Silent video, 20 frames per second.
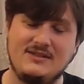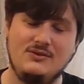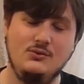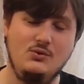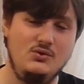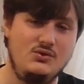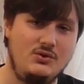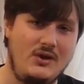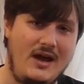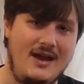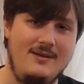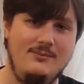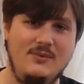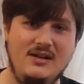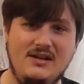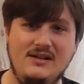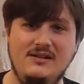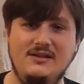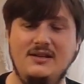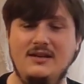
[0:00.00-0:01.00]
nur so ein
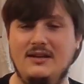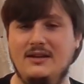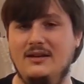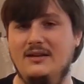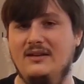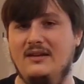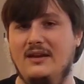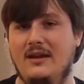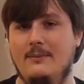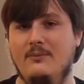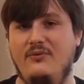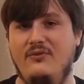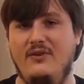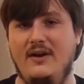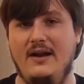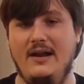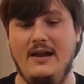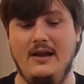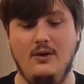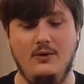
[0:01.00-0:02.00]
Mittelding in dem
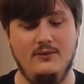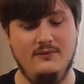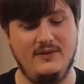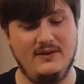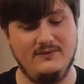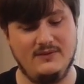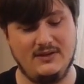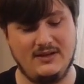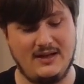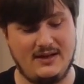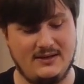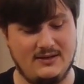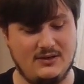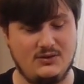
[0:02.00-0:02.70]
Fall. Und wenn wir dann